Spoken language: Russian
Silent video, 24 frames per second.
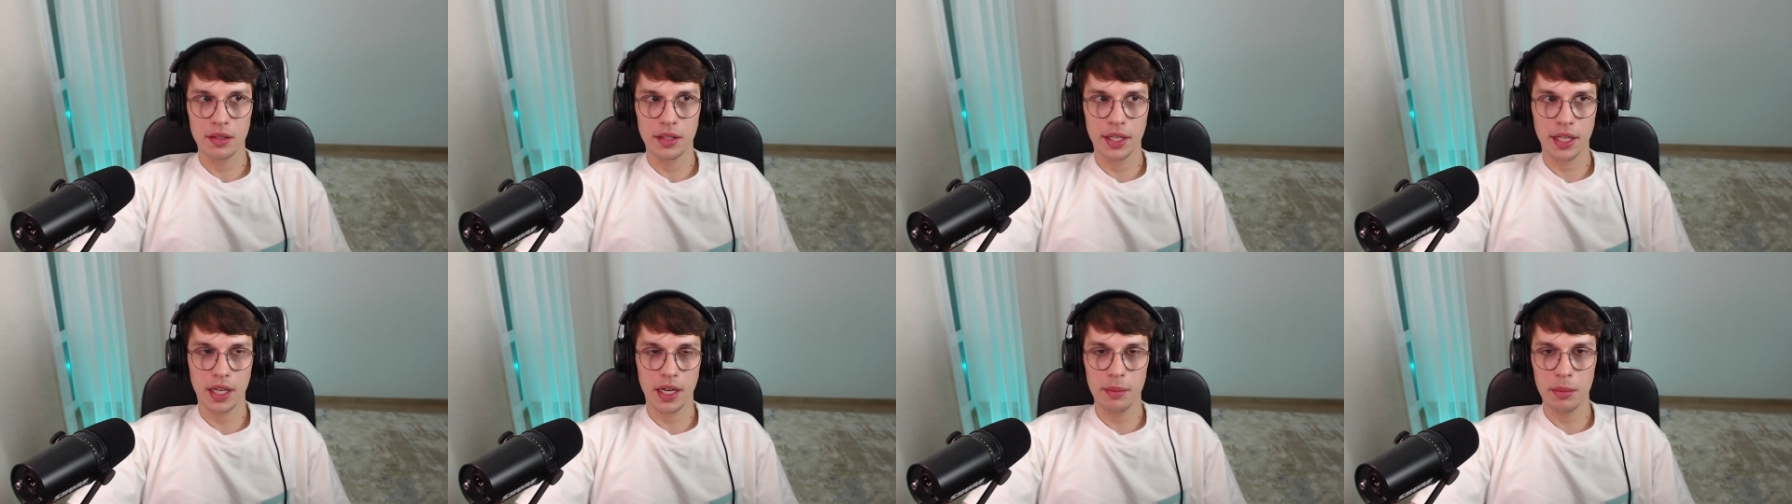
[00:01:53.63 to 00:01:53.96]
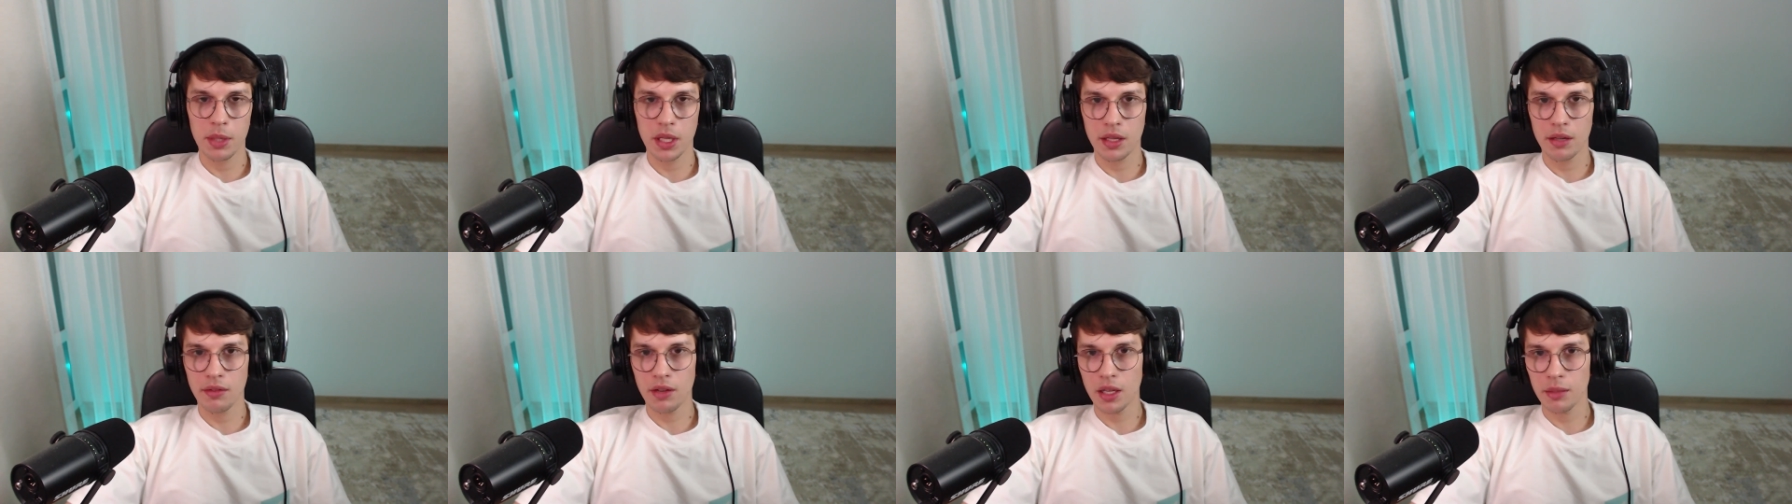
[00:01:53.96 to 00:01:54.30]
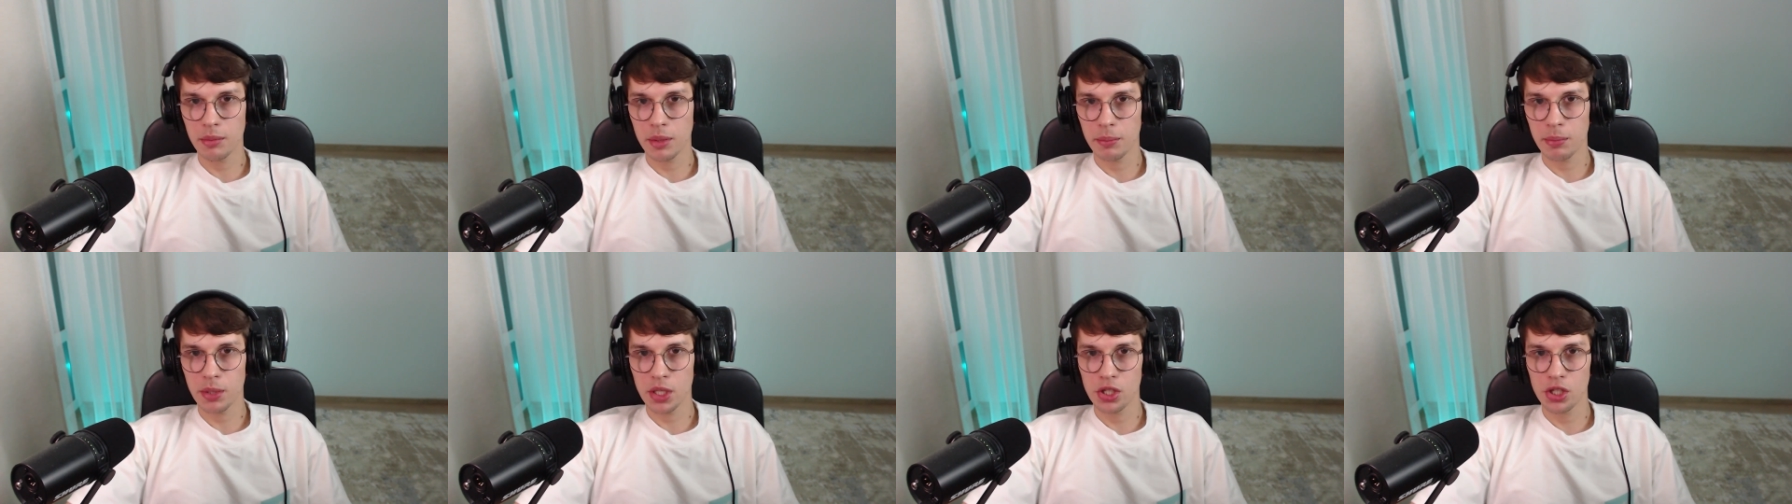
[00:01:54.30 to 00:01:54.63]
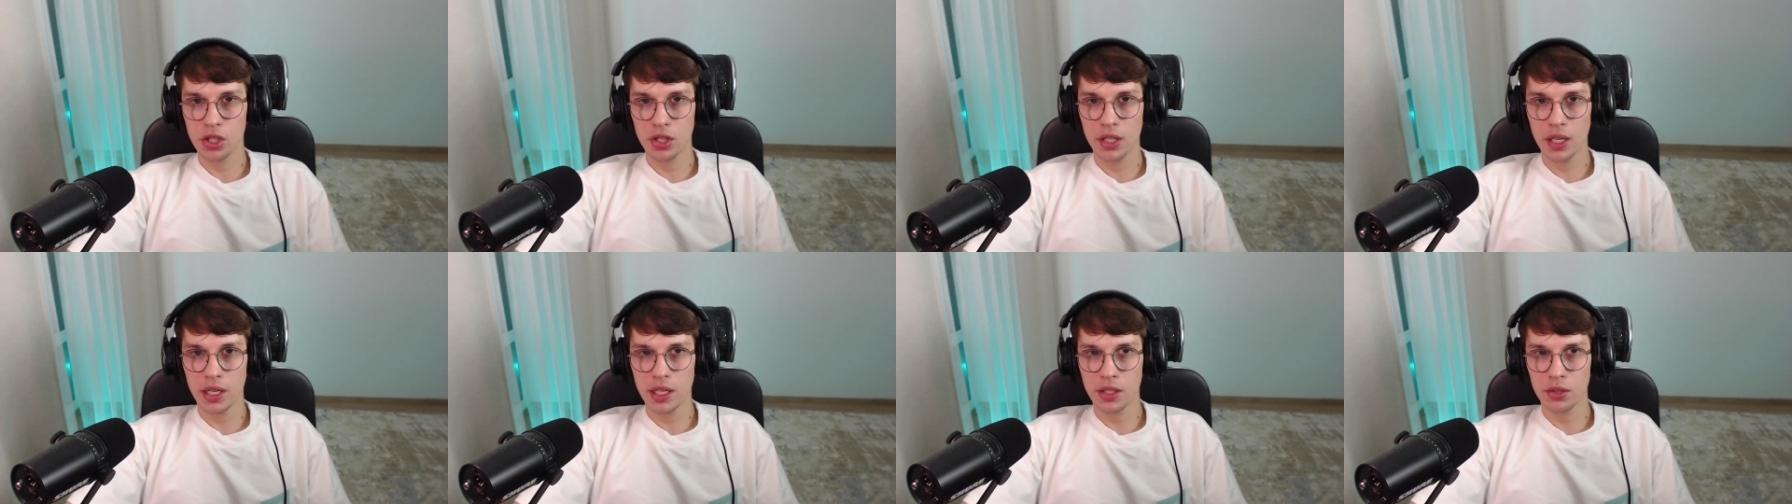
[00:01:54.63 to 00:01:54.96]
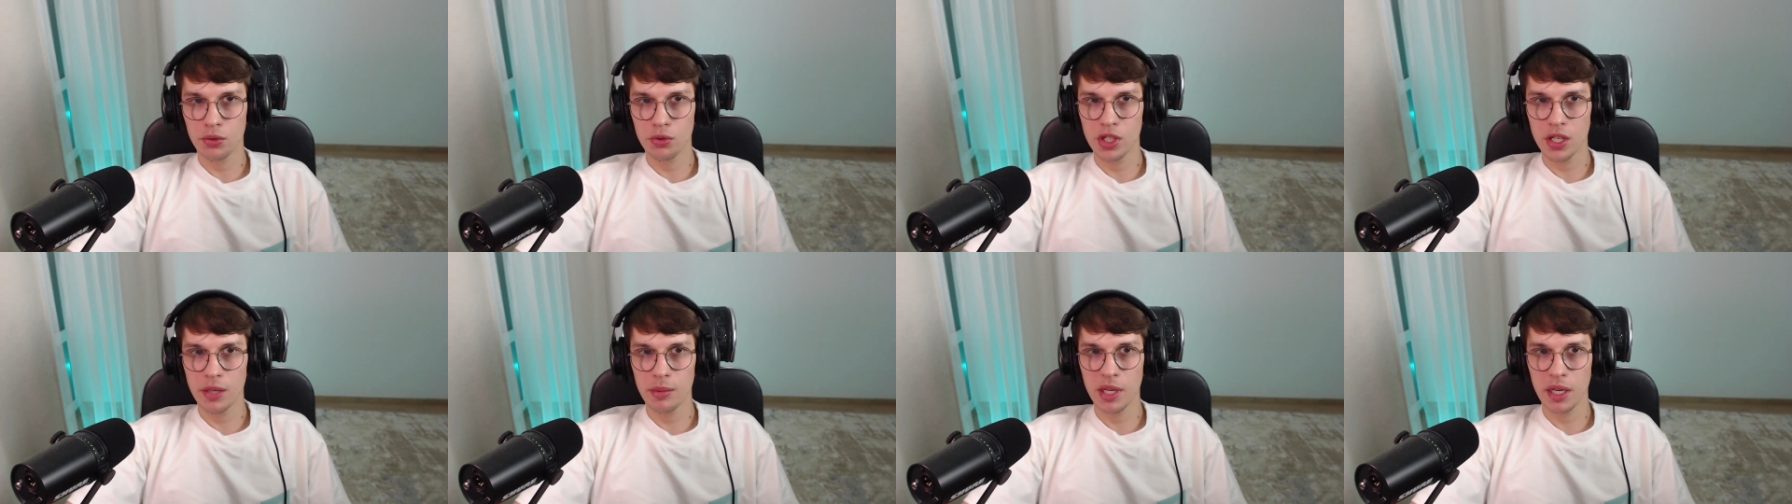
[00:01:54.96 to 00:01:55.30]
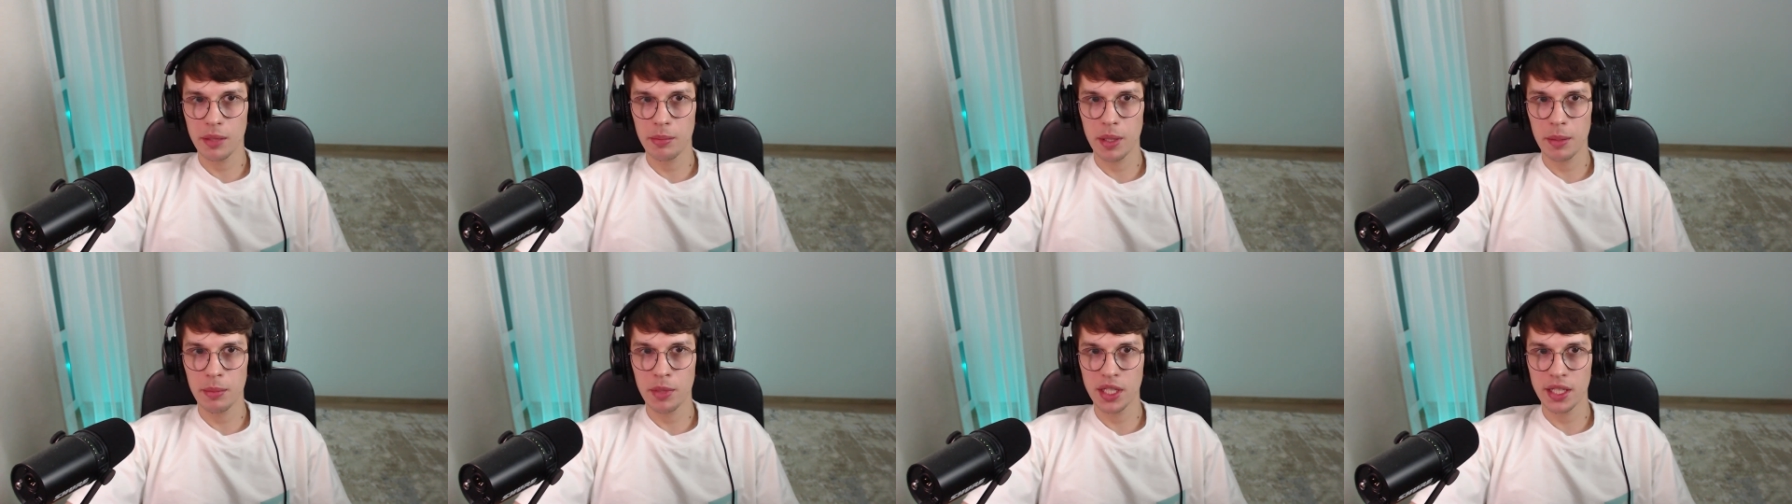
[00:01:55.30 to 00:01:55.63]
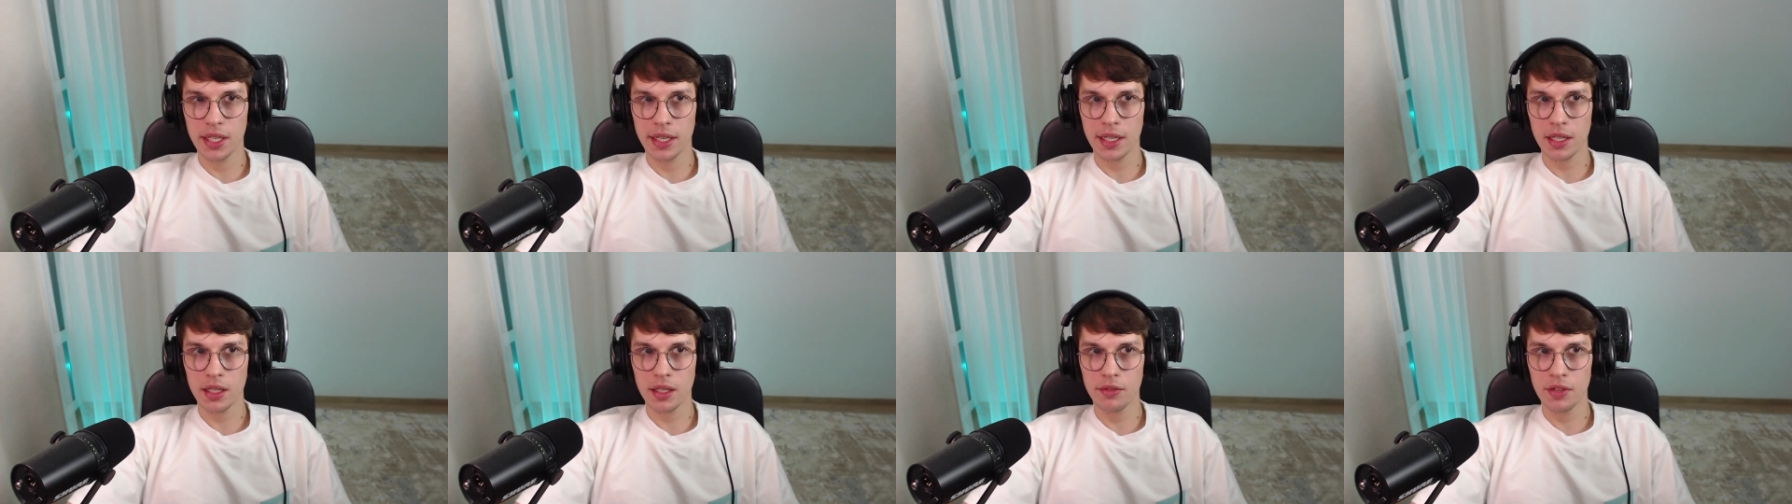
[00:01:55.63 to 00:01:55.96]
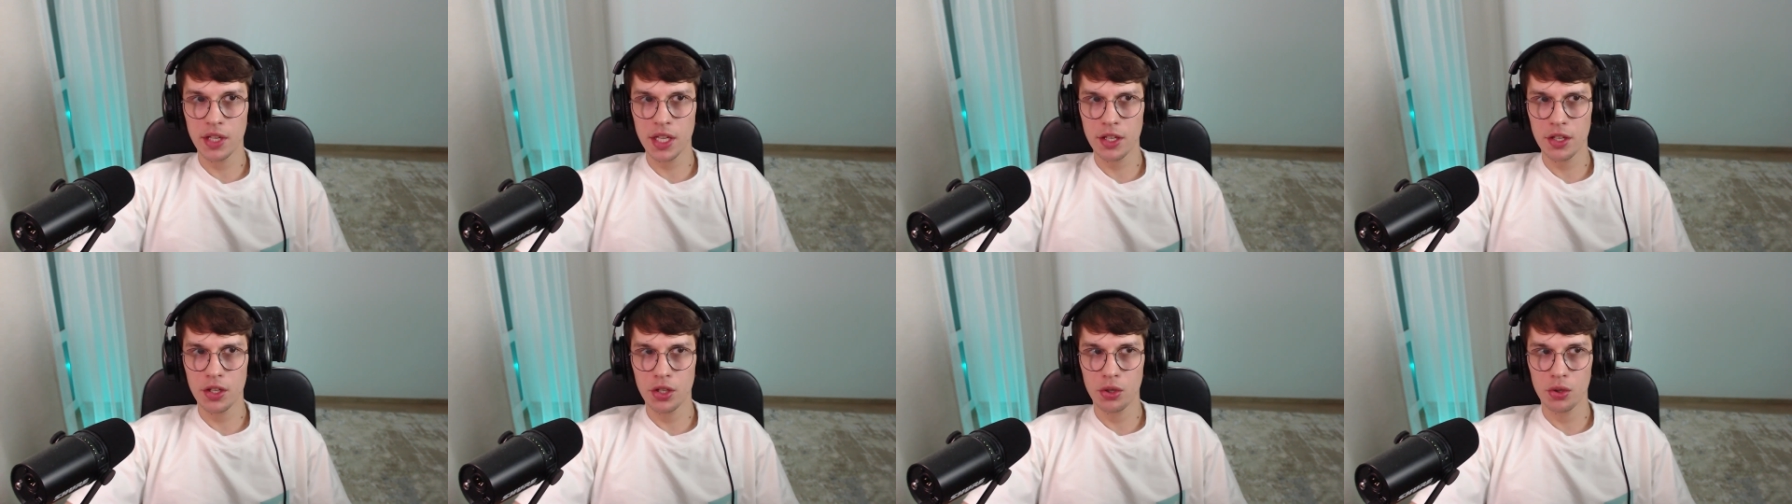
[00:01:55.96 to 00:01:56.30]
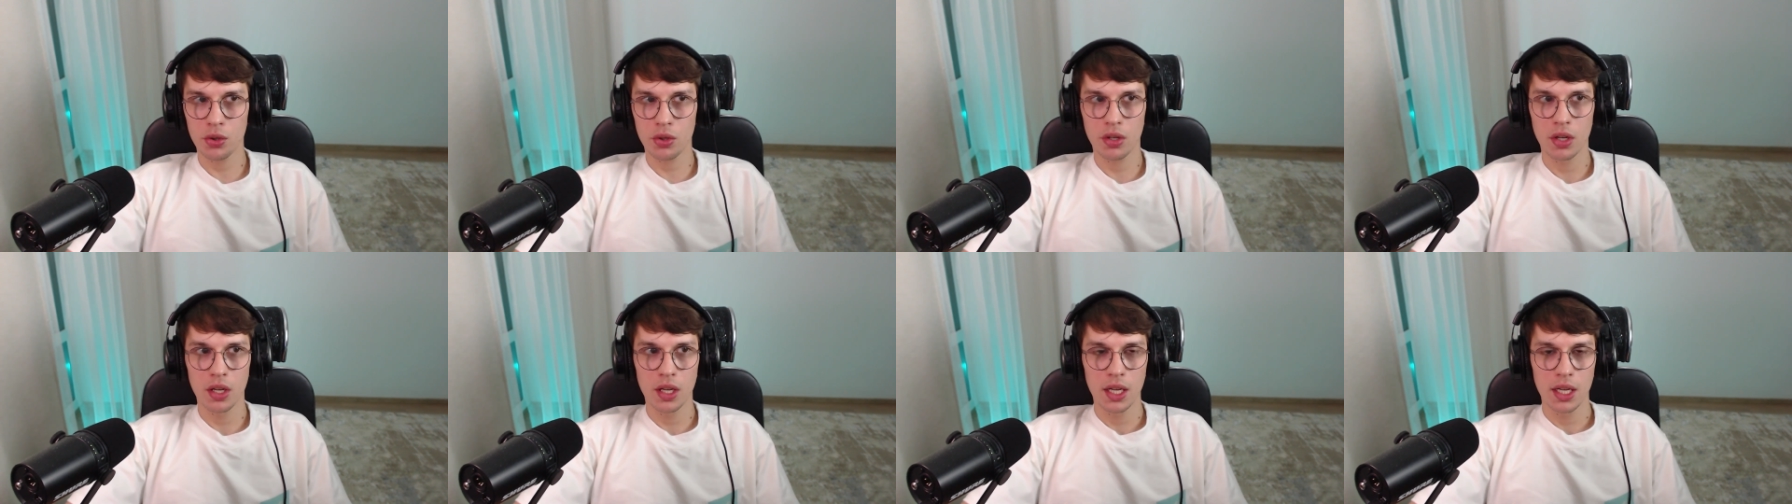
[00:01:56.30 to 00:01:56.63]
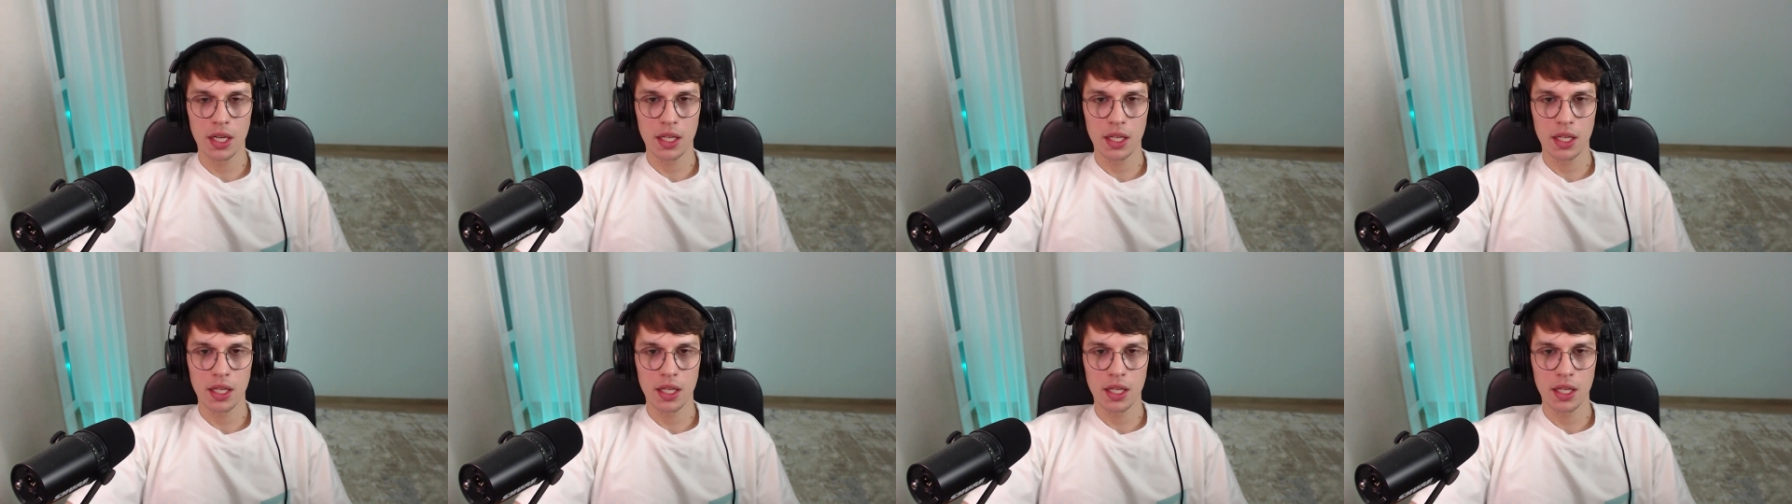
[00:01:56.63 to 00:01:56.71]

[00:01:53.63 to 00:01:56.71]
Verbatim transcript: рекомендовал бы прочитать учебник по материаловедению.